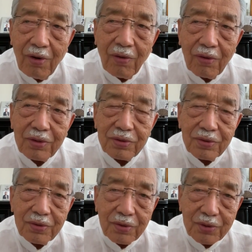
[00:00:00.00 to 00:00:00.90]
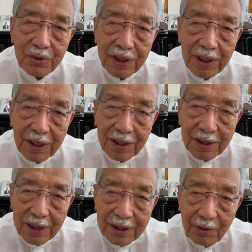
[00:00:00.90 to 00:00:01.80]
いうことに
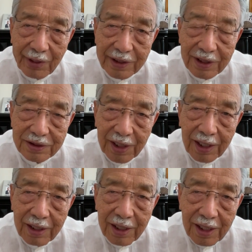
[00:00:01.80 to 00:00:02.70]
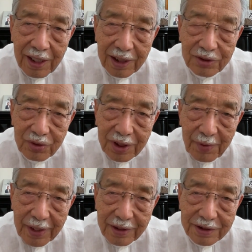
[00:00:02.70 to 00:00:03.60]
なったわけですね。えー、そのた
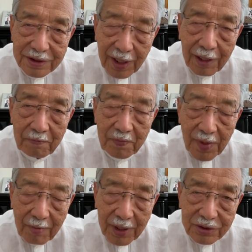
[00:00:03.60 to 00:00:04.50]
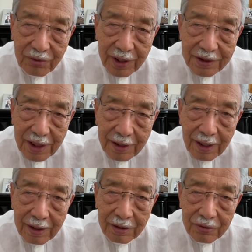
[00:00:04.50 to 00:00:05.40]
めですね、米ソ冷
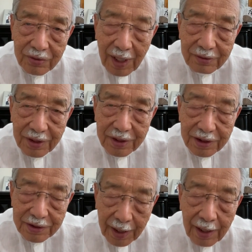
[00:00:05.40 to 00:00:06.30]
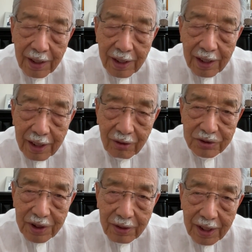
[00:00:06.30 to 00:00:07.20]
戦、軍拡でですね、えー、
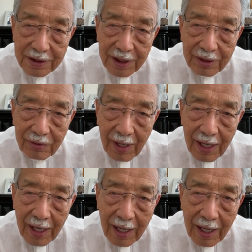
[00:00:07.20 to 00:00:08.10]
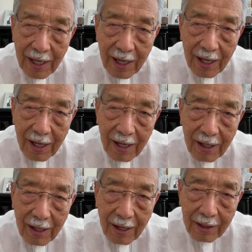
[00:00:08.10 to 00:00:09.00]
ロシア経済
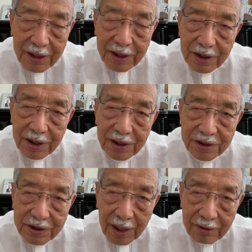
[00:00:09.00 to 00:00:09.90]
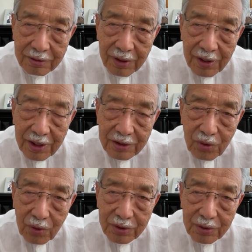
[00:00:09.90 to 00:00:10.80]
は、危機に瀕している。
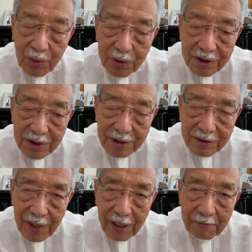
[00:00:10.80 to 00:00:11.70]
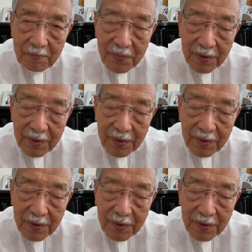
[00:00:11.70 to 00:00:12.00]
そういう時にですね、